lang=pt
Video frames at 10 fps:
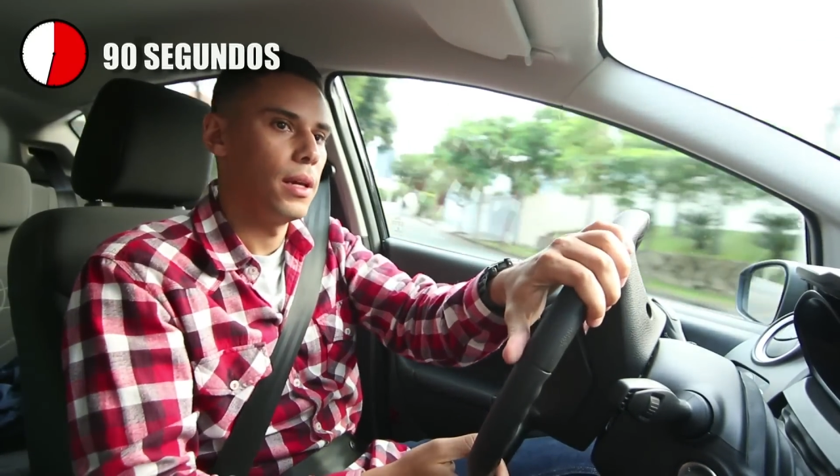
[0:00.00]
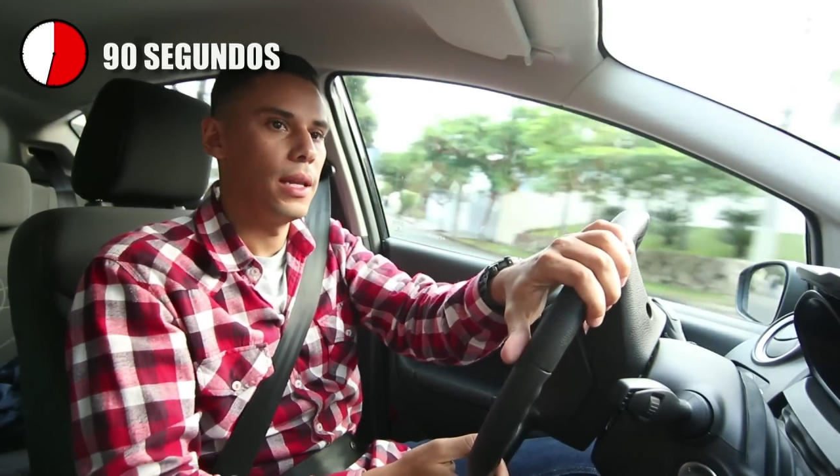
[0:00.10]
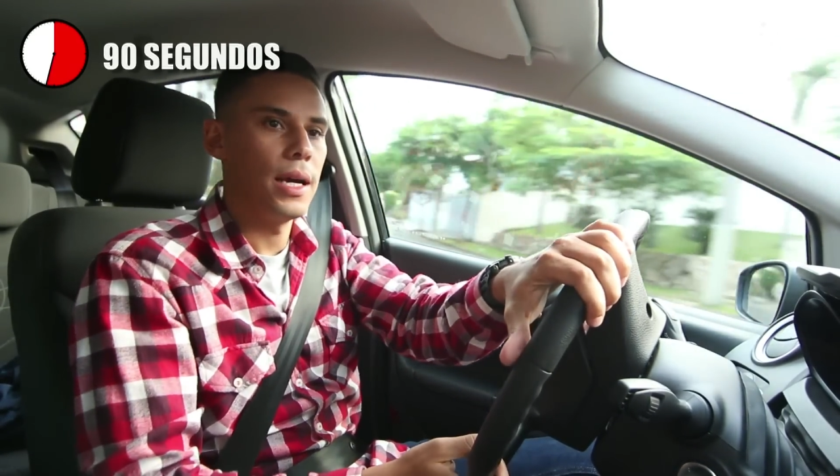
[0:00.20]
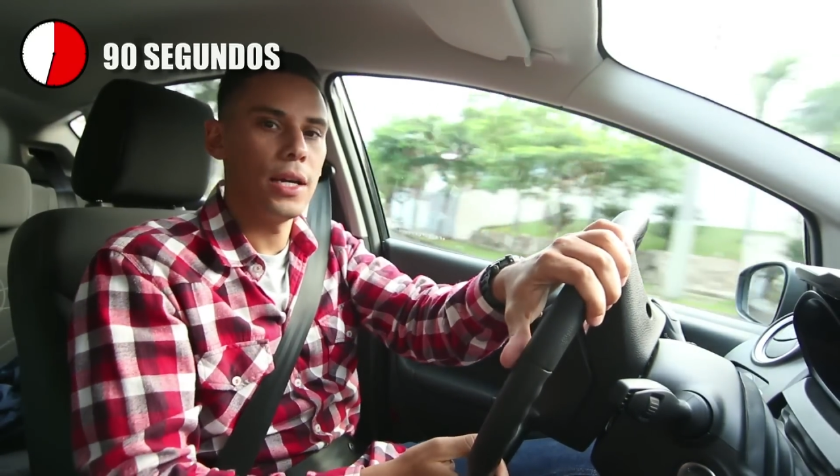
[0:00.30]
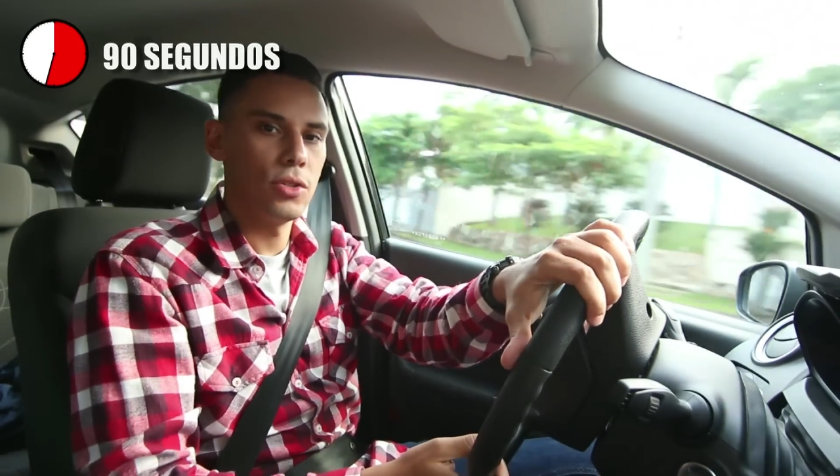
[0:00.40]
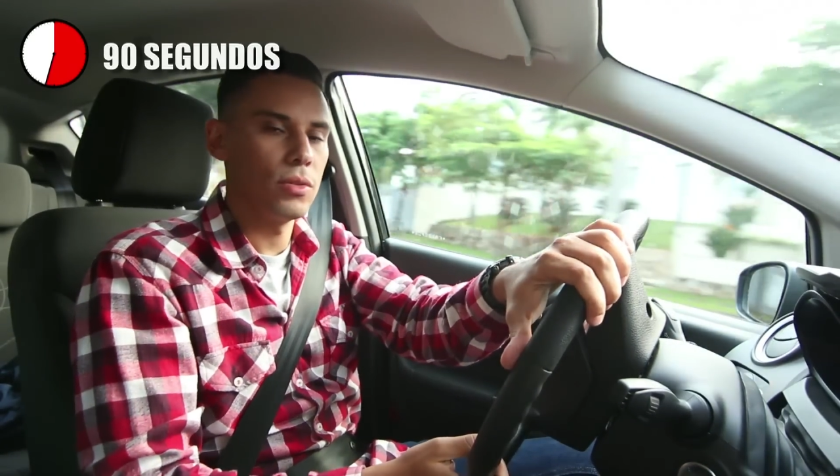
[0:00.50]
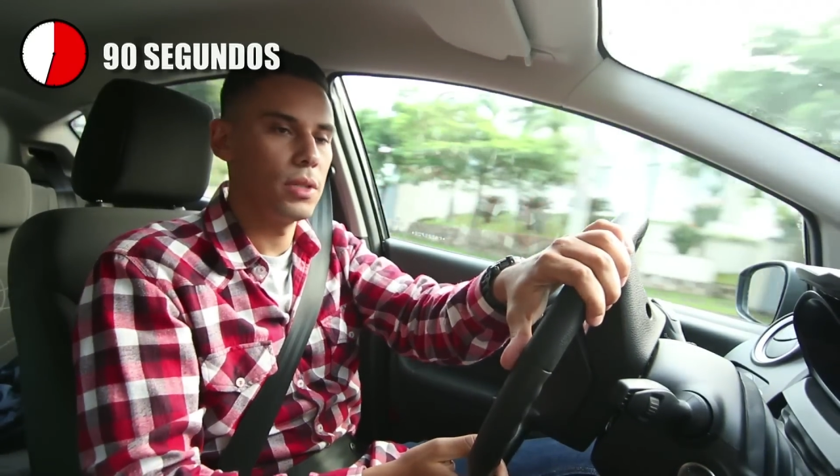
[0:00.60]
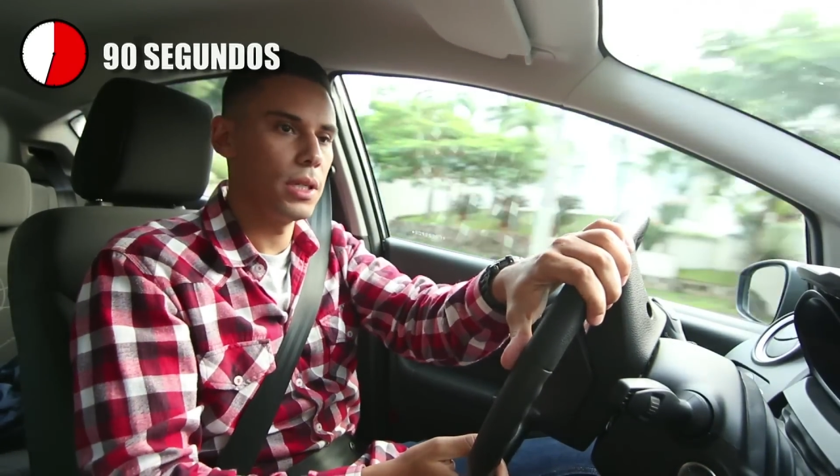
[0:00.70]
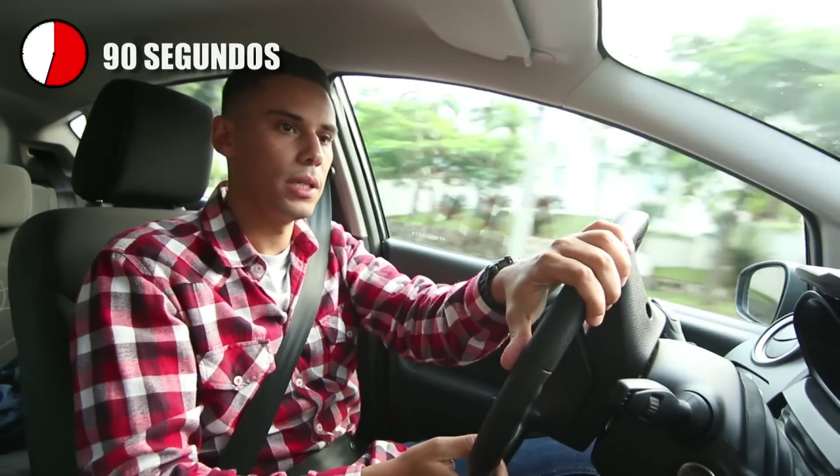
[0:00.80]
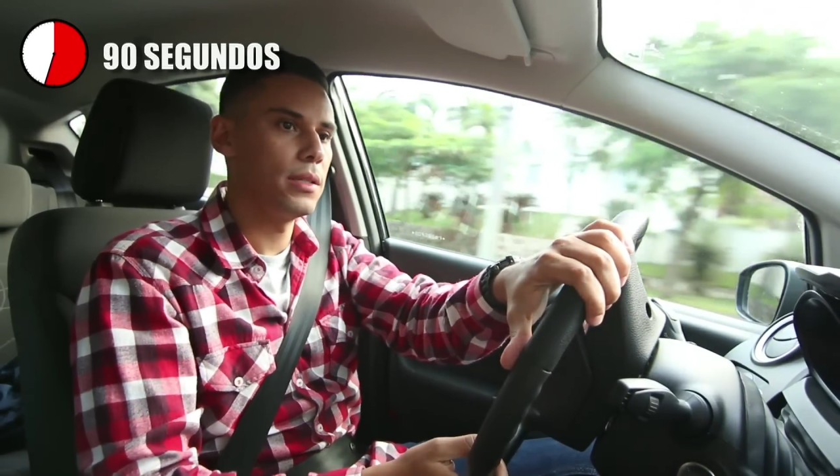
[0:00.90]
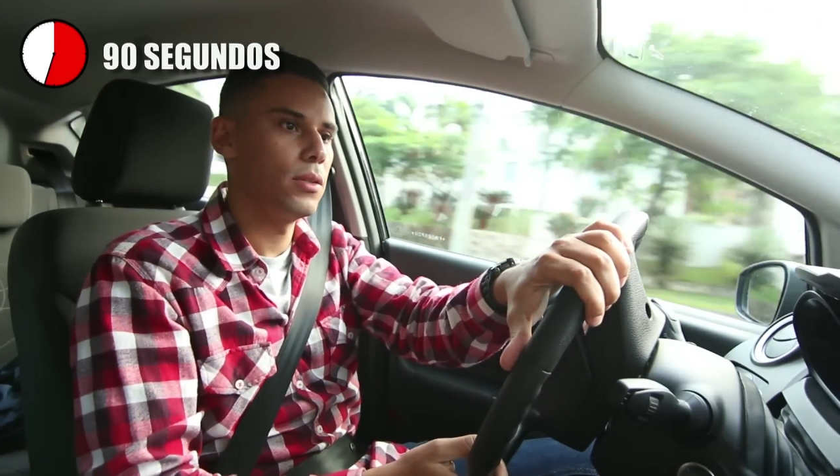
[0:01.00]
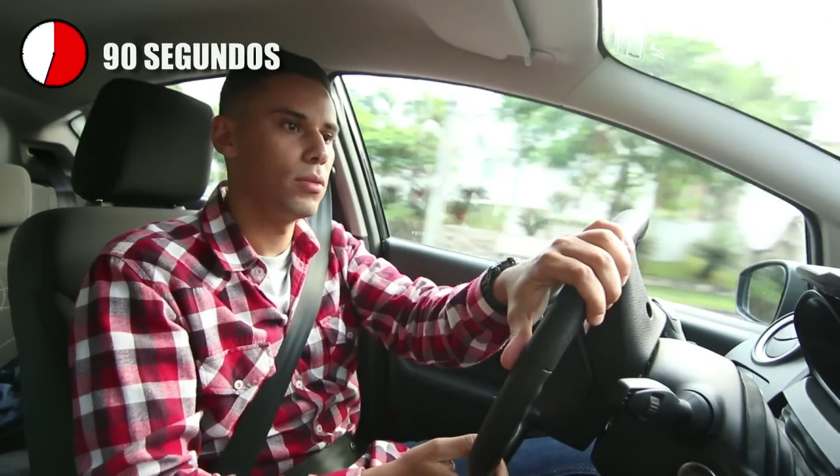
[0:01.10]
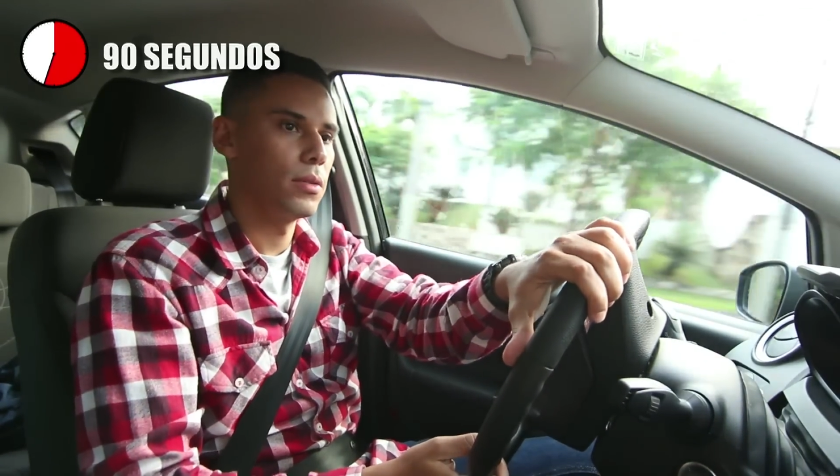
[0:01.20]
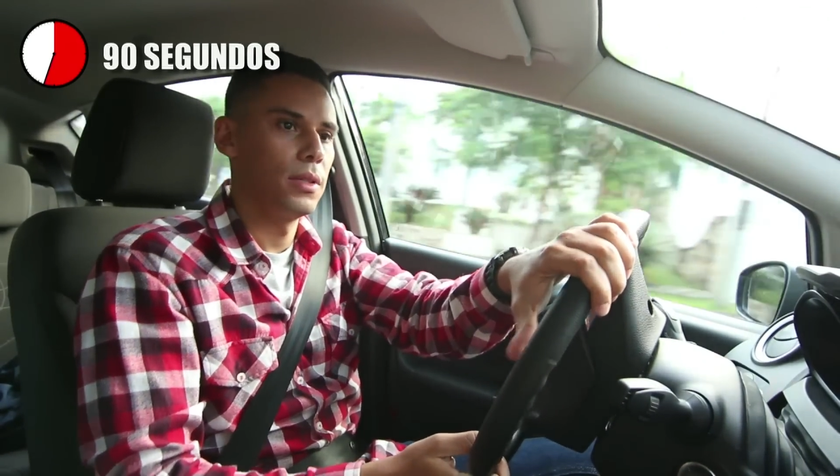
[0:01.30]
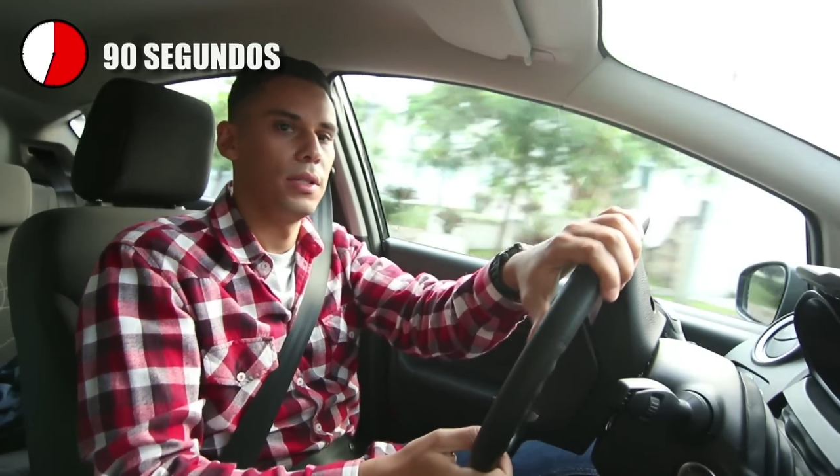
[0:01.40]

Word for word: Ele age no trânsito,